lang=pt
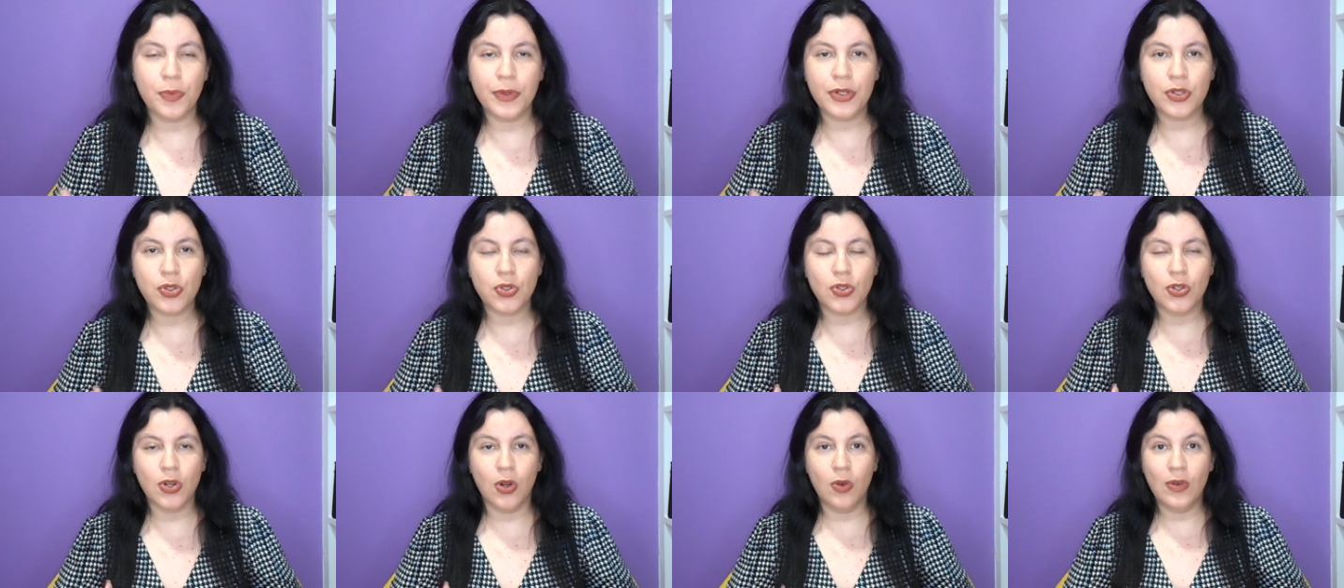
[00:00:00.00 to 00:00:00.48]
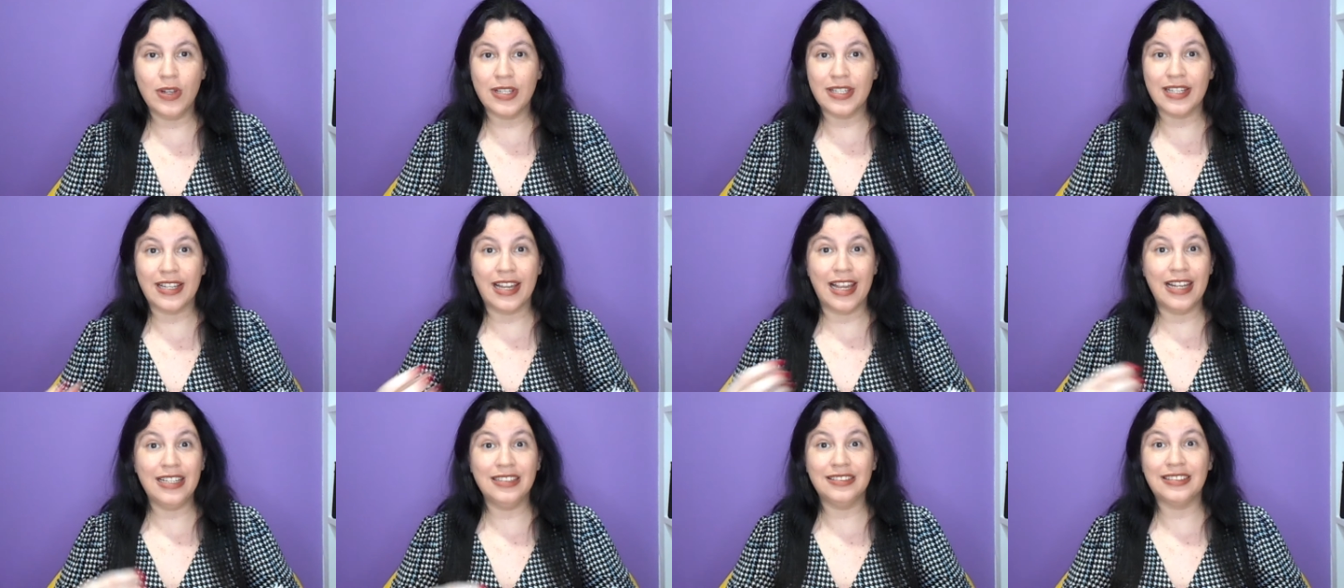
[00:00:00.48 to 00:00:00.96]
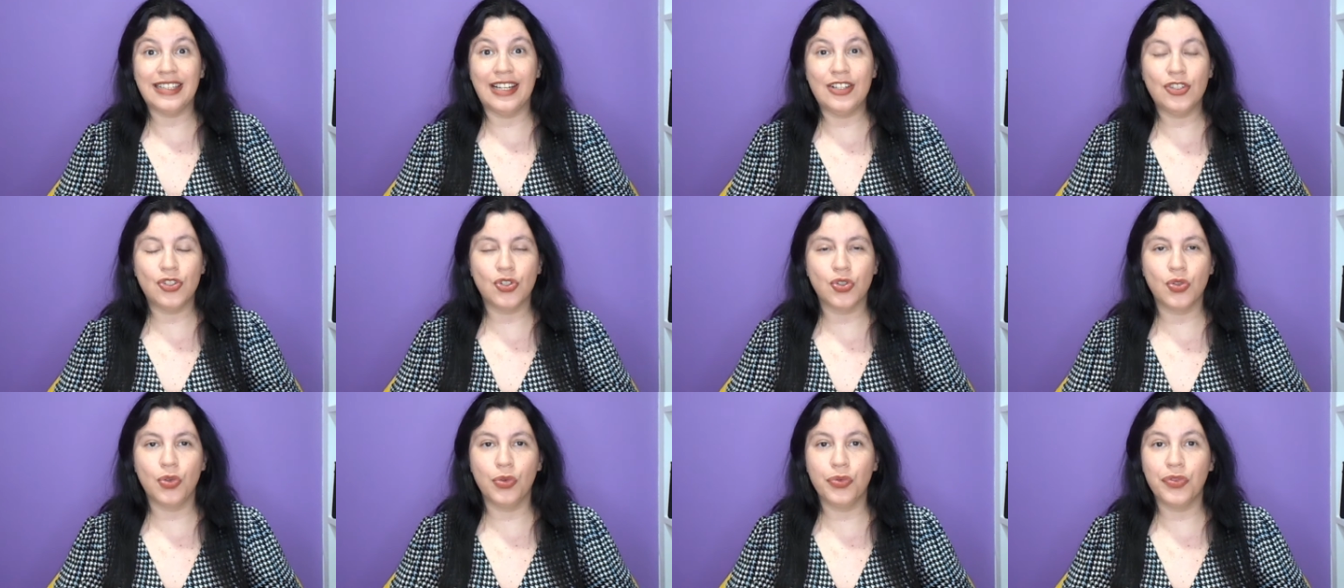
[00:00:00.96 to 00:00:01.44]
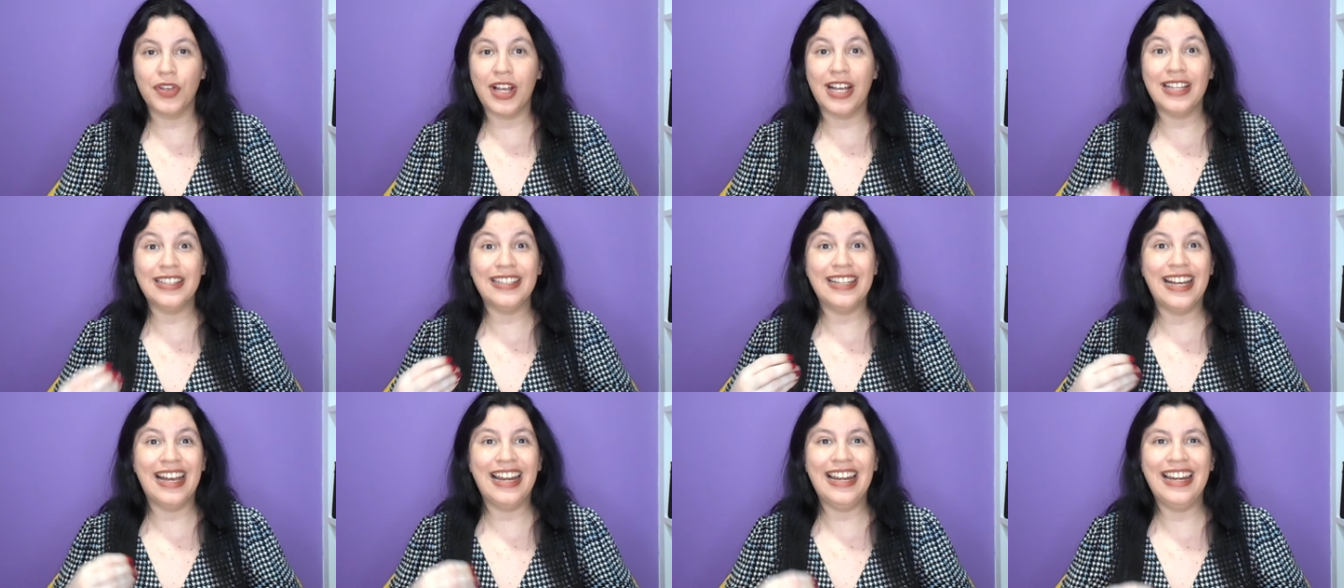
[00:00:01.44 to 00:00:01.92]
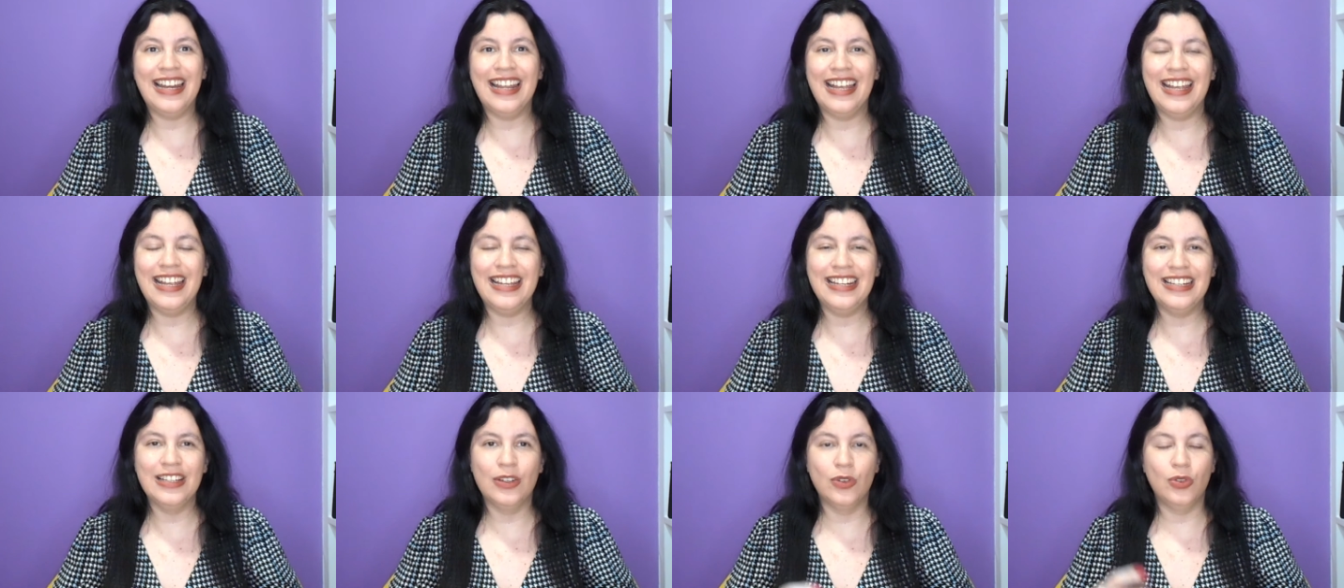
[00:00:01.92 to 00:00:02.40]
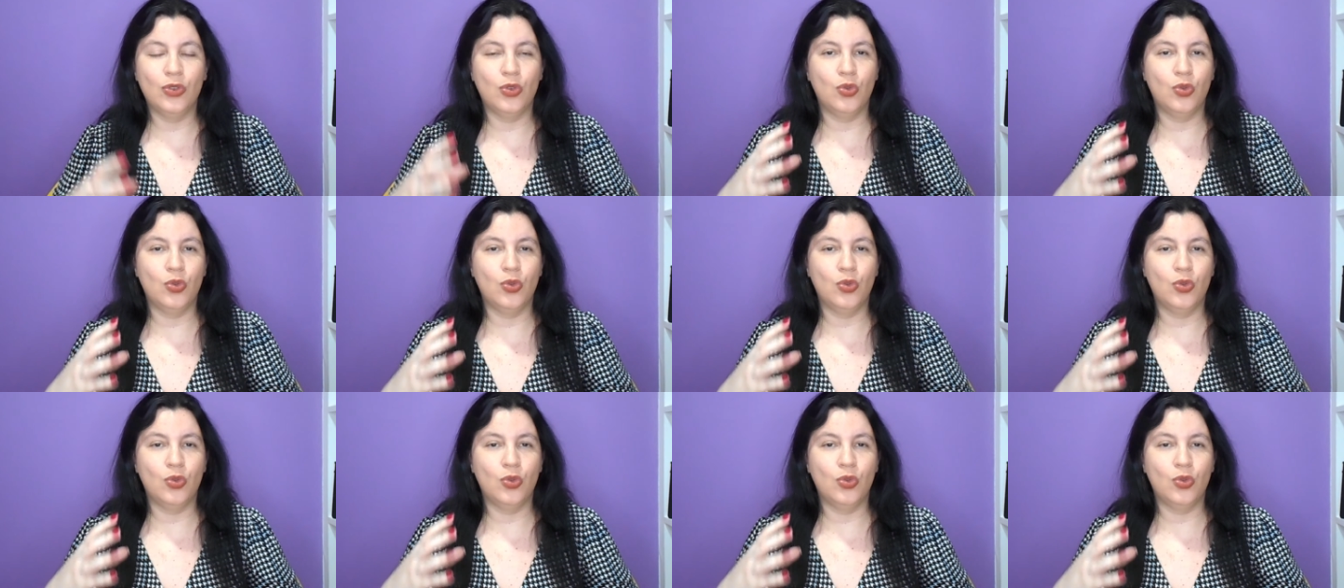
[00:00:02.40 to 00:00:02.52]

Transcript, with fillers: pessoas e quem ele está desconfiado é a Leila,